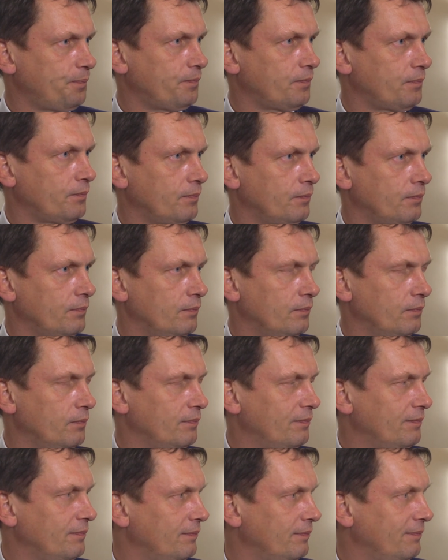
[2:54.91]
Kurz noch eine
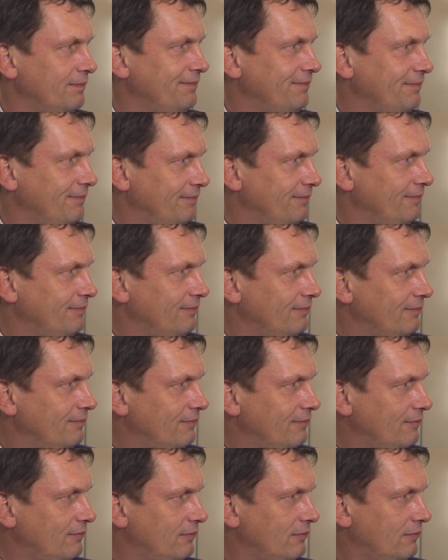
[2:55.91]
andere Nachfrage. Man kennt ja
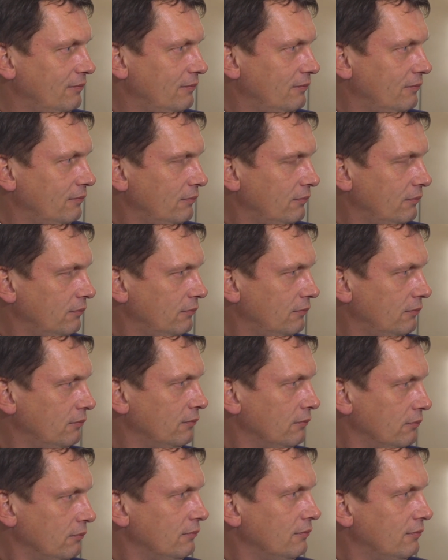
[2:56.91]
Ihre Anliegen,
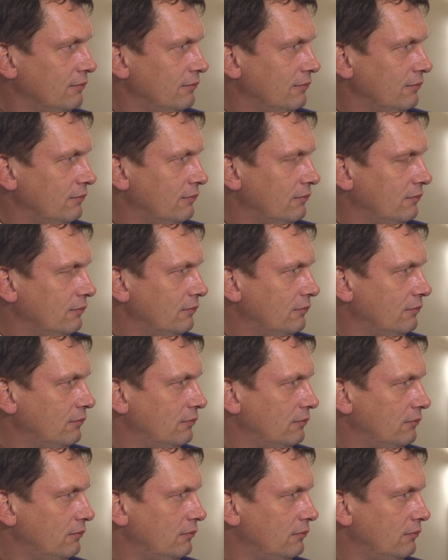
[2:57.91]
sage ich mal, Ihre Probleme mit
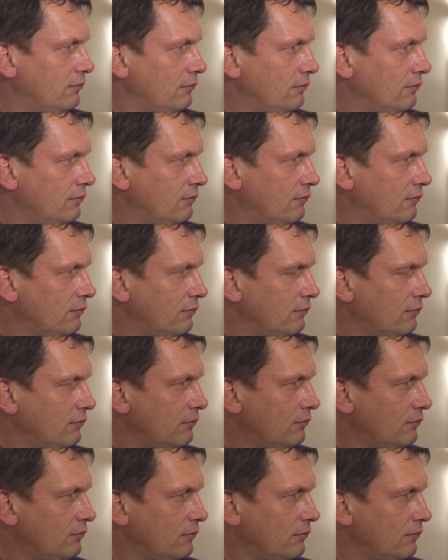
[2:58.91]
der Reform aus
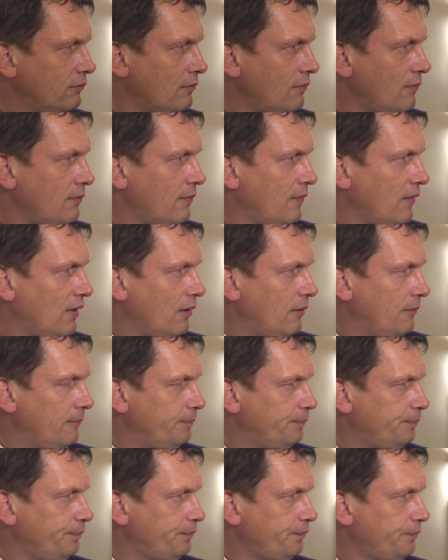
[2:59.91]
politischer Sicht. Konnten Sie
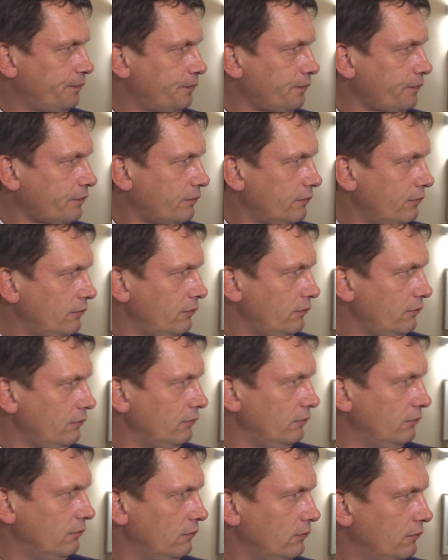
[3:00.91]
vielleicht auch so ein kleines
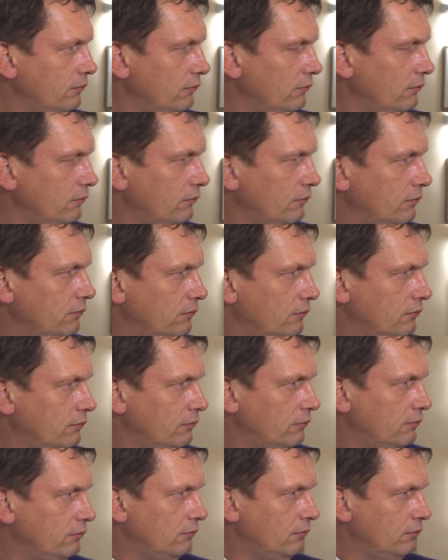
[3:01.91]
Stimmungsbild der, der Leute, sage ich
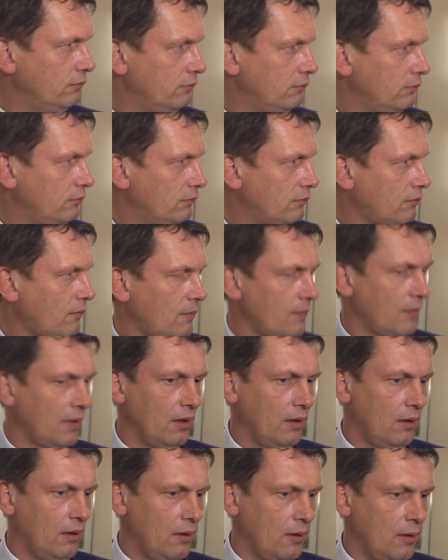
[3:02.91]
mal, von der Basis dann
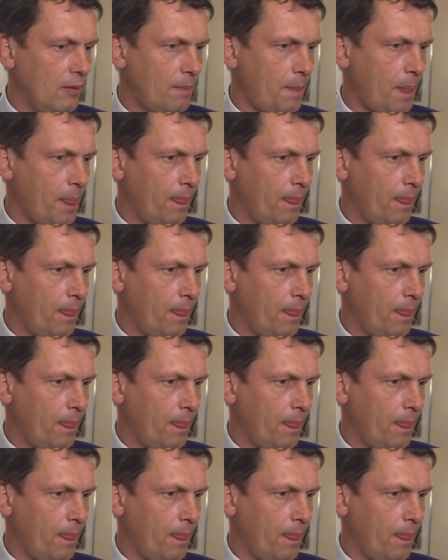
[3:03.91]
holen, was da so